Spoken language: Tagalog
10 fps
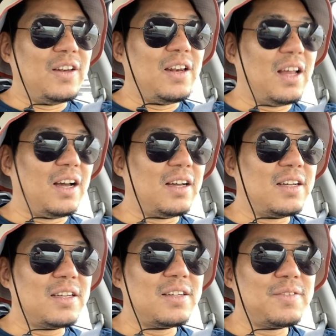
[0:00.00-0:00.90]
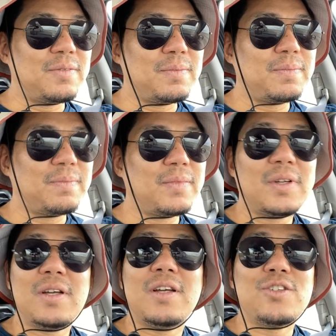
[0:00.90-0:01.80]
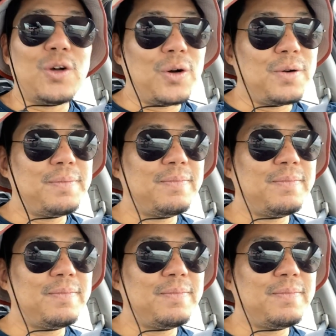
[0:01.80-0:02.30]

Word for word: lang. So,